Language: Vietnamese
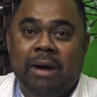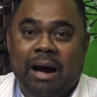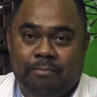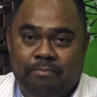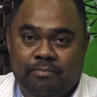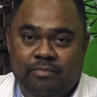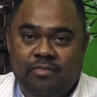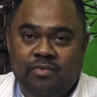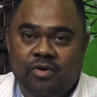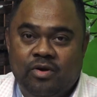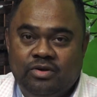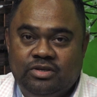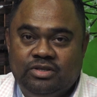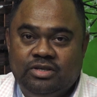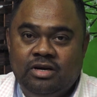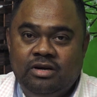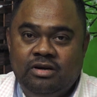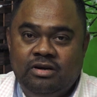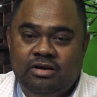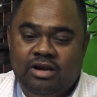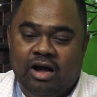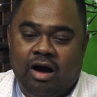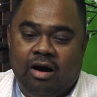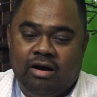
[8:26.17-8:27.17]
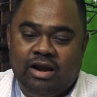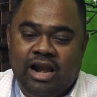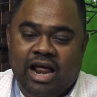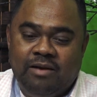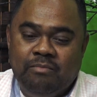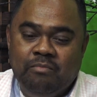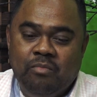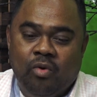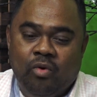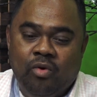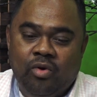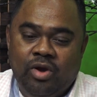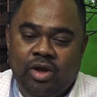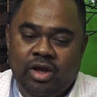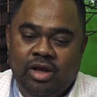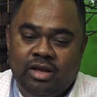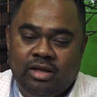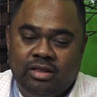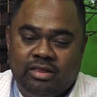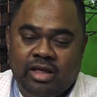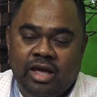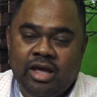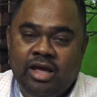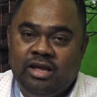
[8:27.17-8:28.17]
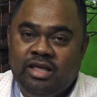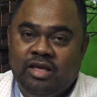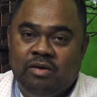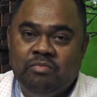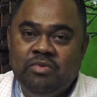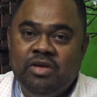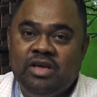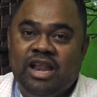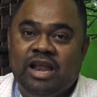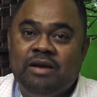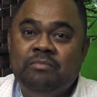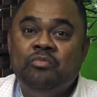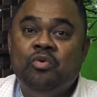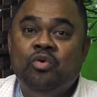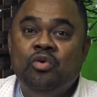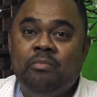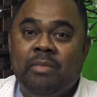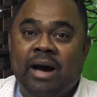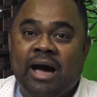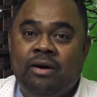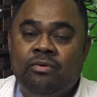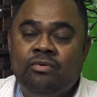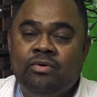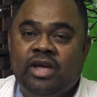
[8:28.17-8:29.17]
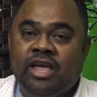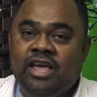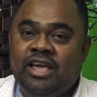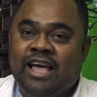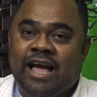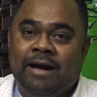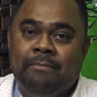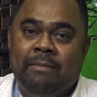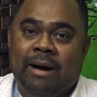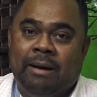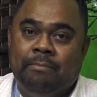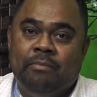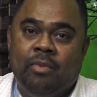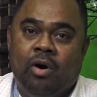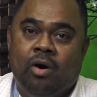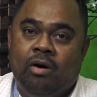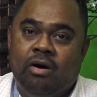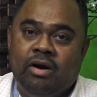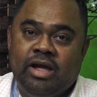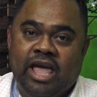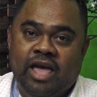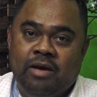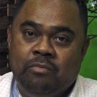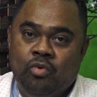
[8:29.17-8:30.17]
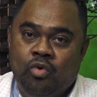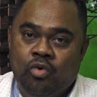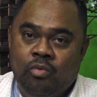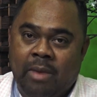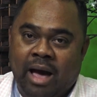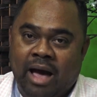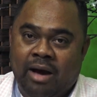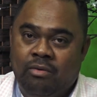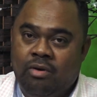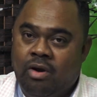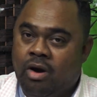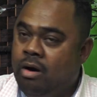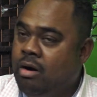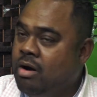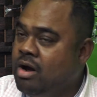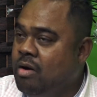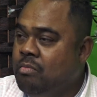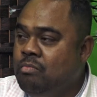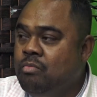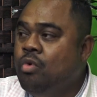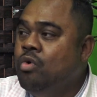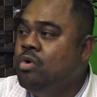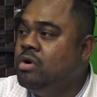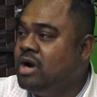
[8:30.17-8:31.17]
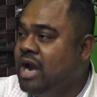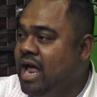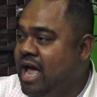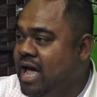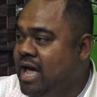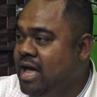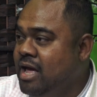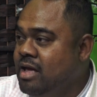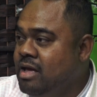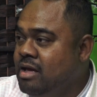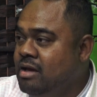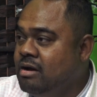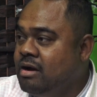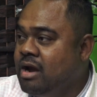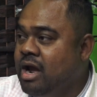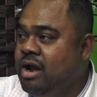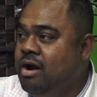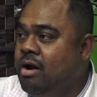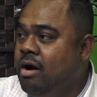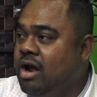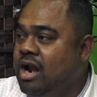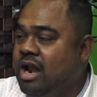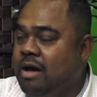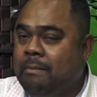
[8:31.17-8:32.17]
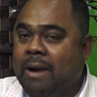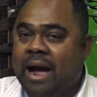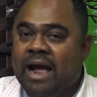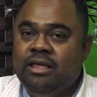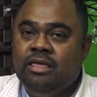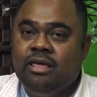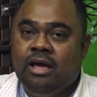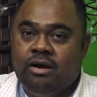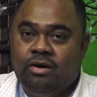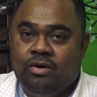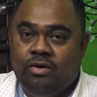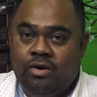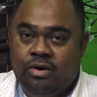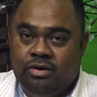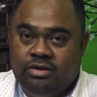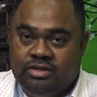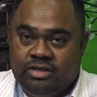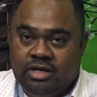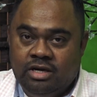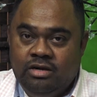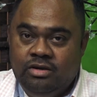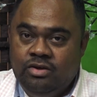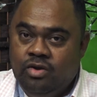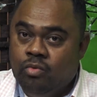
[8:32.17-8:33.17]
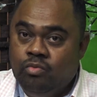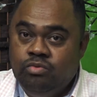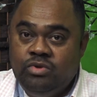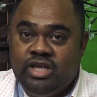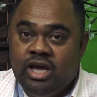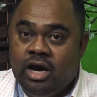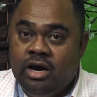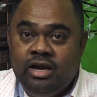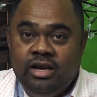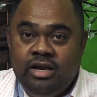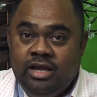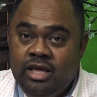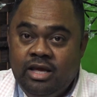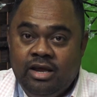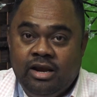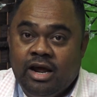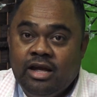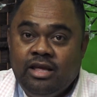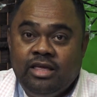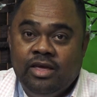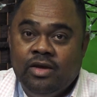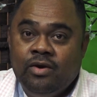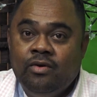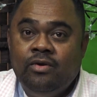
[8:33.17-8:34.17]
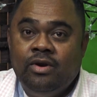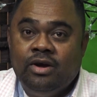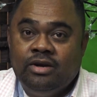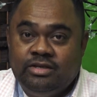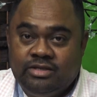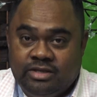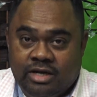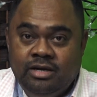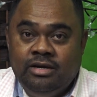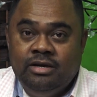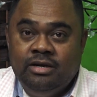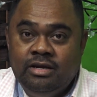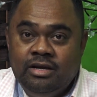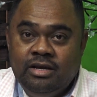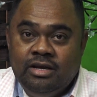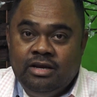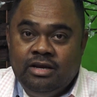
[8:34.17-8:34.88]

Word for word: mập luật sư họ đánh mùi tiền giống như đánh mùi máu khi cá mập mà họ nghe mùi máu là họ không buông ra cái đó là bản chất của luật sư dũng chơi với rất nhiều luật sư